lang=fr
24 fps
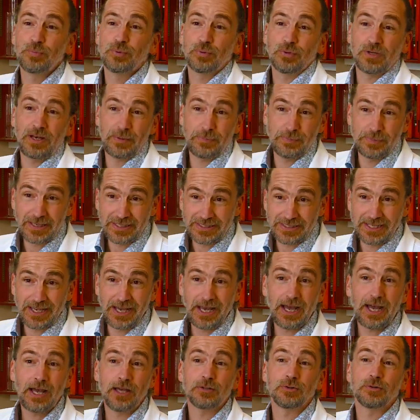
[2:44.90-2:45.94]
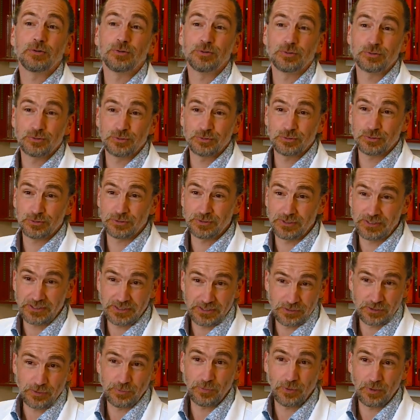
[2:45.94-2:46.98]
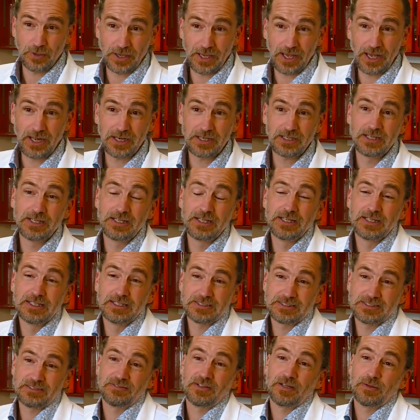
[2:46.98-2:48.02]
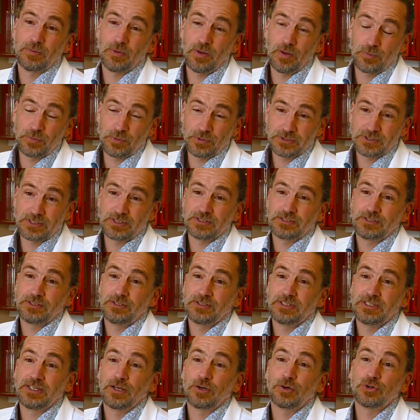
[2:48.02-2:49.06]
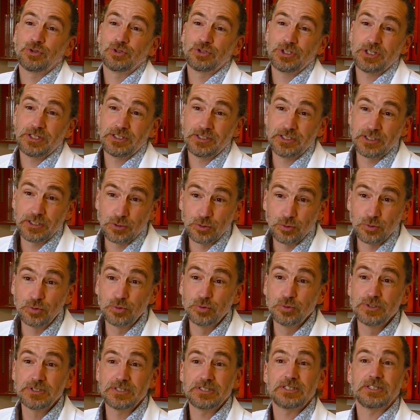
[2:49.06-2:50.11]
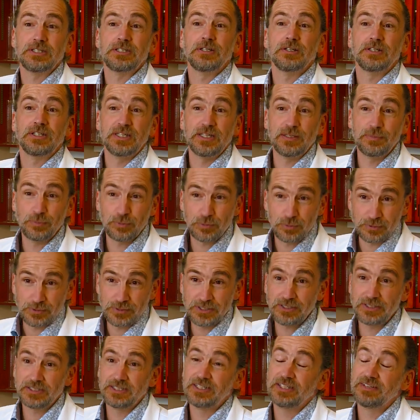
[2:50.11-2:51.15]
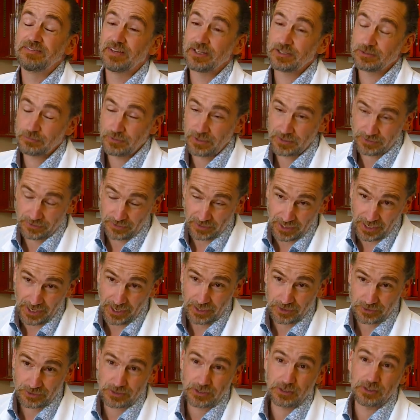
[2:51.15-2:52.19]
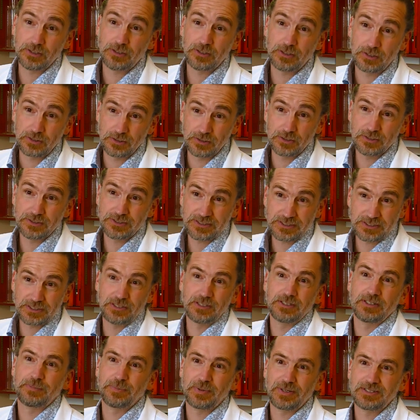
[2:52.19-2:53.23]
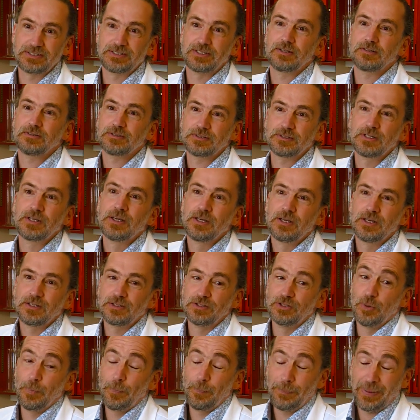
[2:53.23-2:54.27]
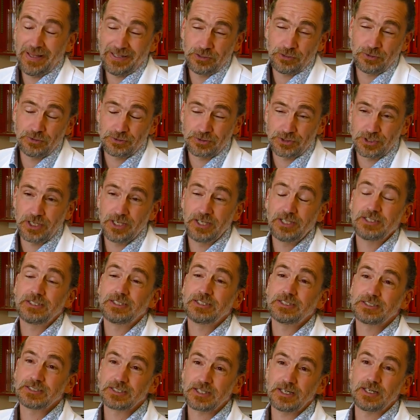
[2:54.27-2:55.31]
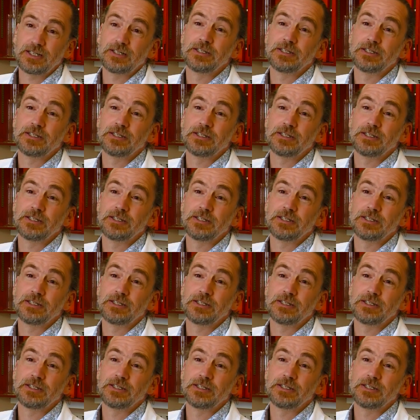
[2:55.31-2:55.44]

pour la baignade autour de l'île de Montréal, c'est vraiment en plus quand il y a des rejets d'égouts, s'il y a des pluies, il y a des déversoirs d'orage, et là, là s'il y a des présences de pathogènes qui seraient